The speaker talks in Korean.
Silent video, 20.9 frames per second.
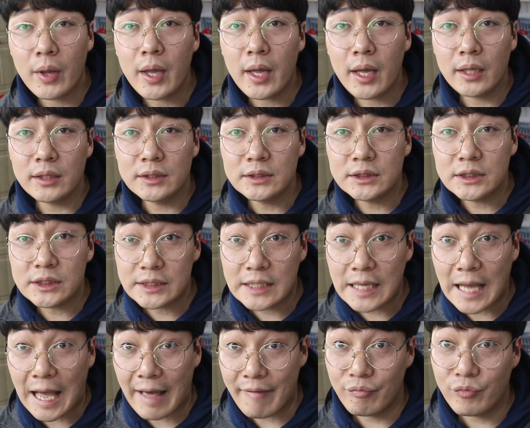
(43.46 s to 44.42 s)
왜
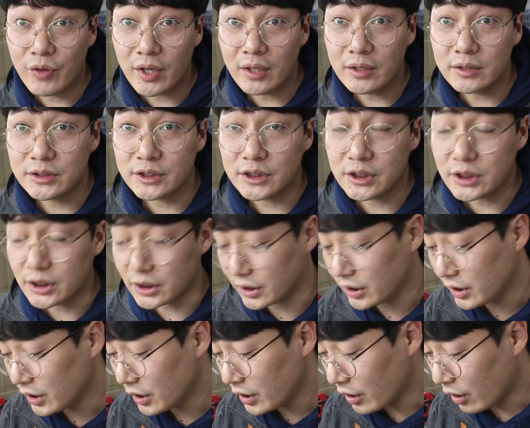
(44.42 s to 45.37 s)
인식이 안
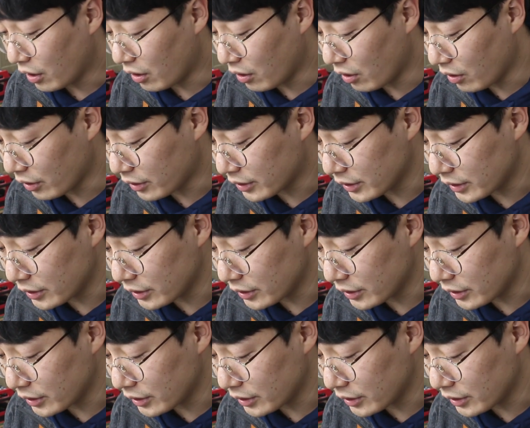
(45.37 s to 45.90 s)
되는지 어,